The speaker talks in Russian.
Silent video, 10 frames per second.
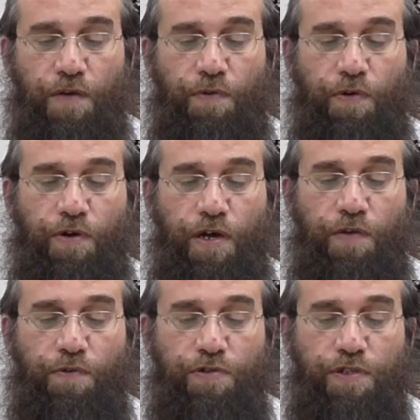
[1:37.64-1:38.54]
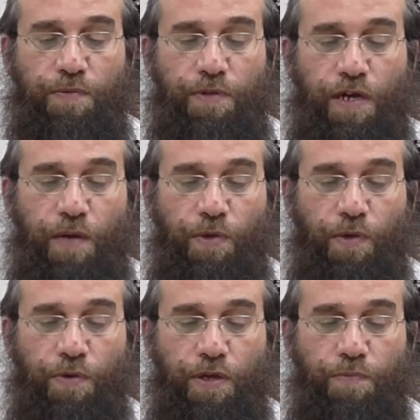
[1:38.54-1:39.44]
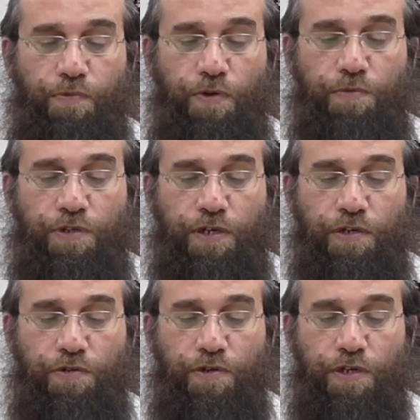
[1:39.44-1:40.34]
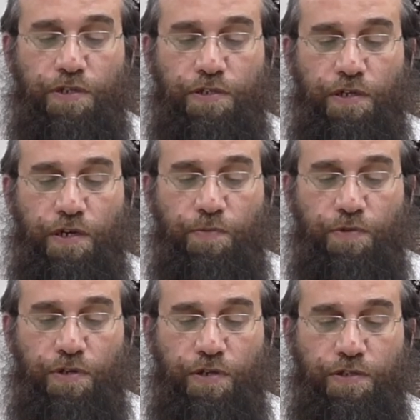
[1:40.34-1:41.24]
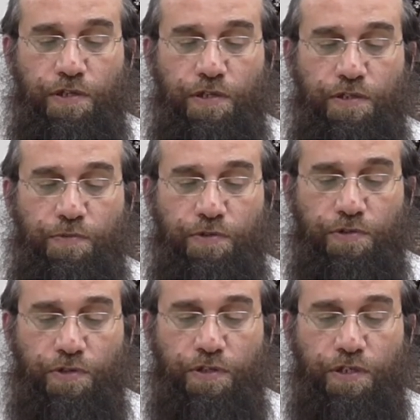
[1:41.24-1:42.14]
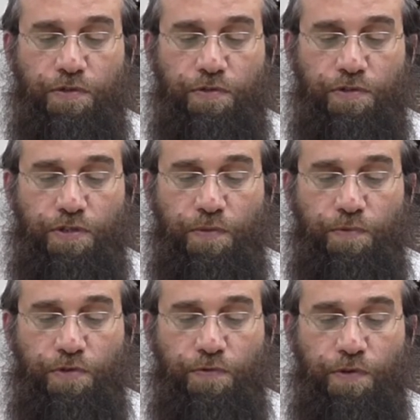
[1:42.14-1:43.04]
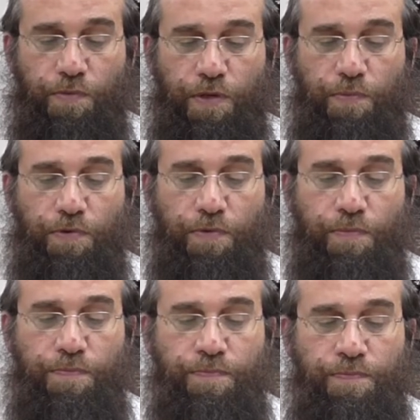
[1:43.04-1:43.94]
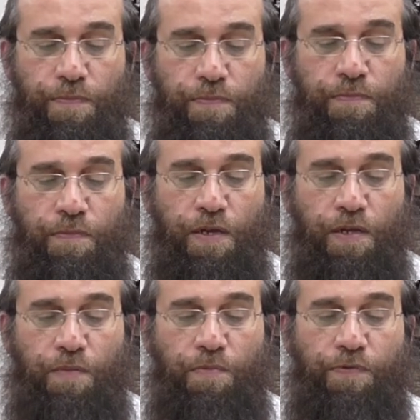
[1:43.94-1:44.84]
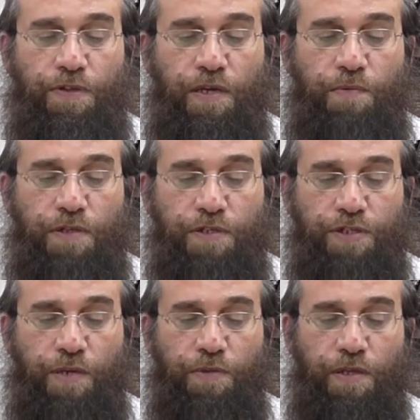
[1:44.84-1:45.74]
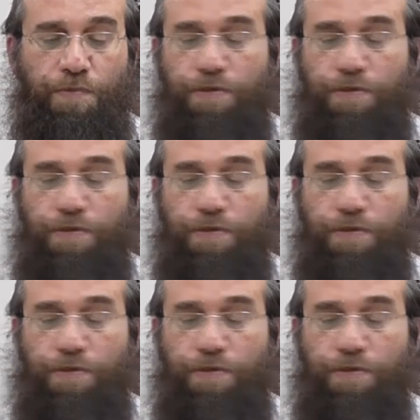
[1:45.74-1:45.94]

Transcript: Ваухель ваусем лахава йома кипурим. Человек, который ест или, рабо- или делает запрещенное действие, то есть работу в йом кипур. Мафатем это шемен, а